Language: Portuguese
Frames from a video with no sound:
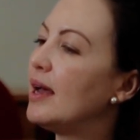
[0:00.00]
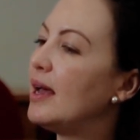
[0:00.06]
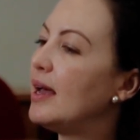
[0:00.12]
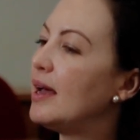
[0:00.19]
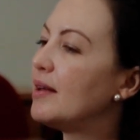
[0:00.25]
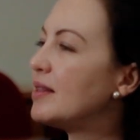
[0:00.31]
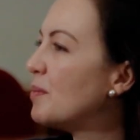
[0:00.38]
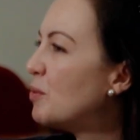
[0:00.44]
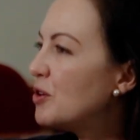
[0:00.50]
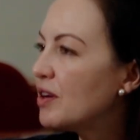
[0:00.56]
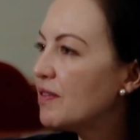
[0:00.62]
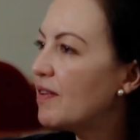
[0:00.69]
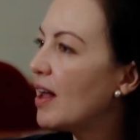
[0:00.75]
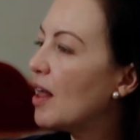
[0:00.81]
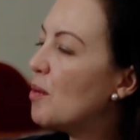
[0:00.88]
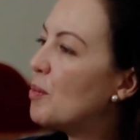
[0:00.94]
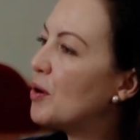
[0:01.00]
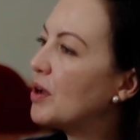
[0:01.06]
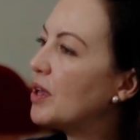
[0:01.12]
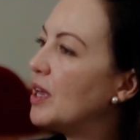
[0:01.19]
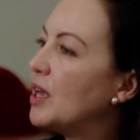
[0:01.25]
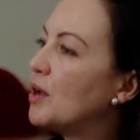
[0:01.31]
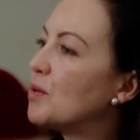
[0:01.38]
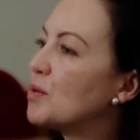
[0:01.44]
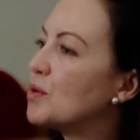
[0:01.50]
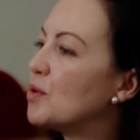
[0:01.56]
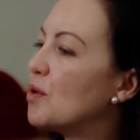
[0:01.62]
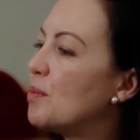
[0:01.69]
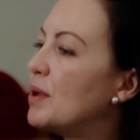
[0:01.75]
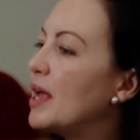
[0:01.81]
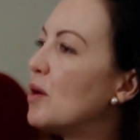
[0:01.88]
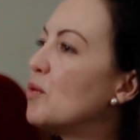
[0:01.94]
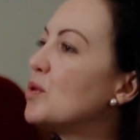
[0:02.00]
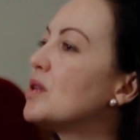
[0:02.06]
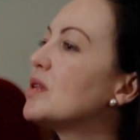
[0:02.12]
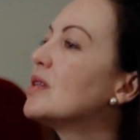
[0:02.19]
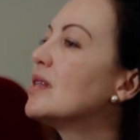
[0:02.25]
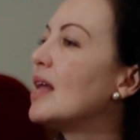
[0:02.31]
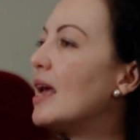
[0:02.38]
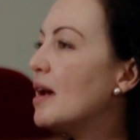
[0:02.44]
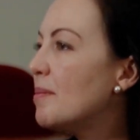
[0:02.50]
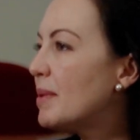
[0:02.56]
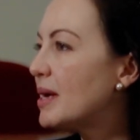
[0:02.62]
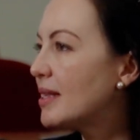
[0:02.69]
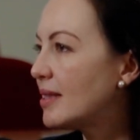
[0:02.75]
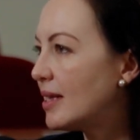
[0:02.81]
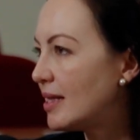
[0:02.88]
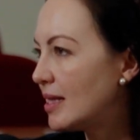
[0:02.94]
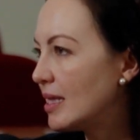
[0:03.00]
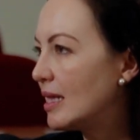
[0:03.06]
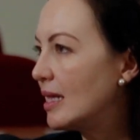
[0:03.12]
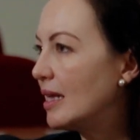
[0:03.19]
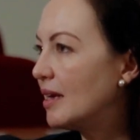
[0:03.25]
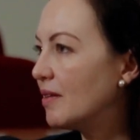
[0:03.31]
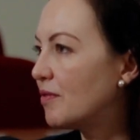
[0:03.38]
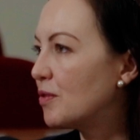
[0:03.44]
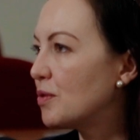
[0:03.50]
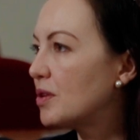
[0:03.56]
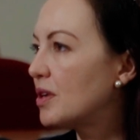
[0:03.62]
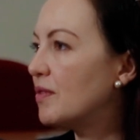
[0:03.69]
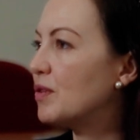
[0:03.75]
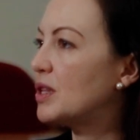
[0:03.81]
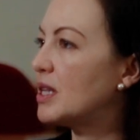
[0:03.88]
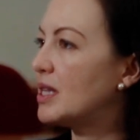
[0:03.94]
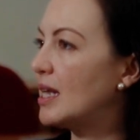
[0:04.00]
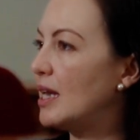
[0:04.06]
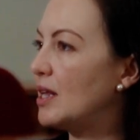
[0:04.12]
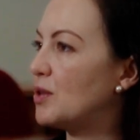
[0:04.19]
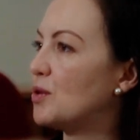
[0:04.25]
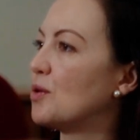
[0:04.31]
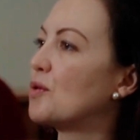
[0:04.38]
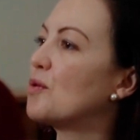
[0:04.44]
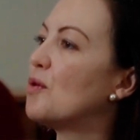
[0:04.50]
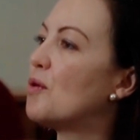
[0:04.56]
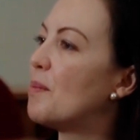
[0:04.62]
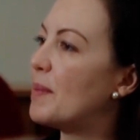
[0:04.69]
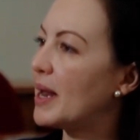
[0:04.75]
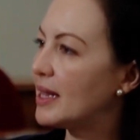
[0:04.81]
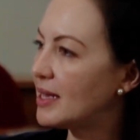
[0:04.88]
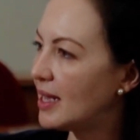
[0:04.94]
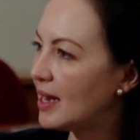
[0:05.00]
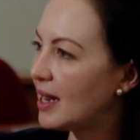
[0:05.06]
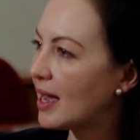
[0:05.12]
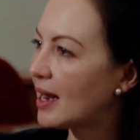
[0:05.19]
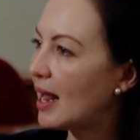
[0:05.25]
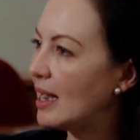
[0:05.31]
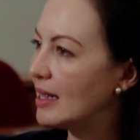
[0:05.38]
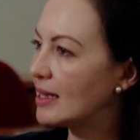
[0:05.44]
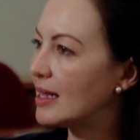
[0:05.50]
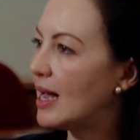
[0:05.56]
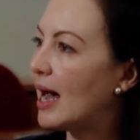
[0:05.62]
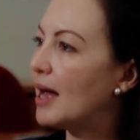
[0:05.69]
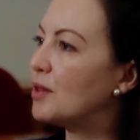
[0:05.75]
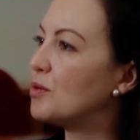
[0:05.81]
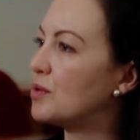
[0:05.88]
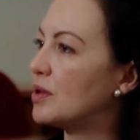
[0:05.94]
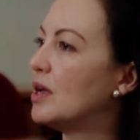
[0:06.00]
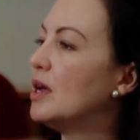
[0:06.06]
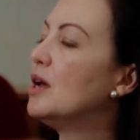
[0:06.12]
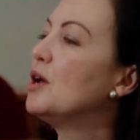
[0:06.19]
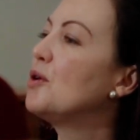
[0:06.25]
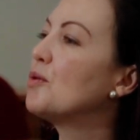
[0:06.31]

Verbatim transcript: É, você podia falar um pouquinho sobre os temas desses livros que você selecionou para serem analisados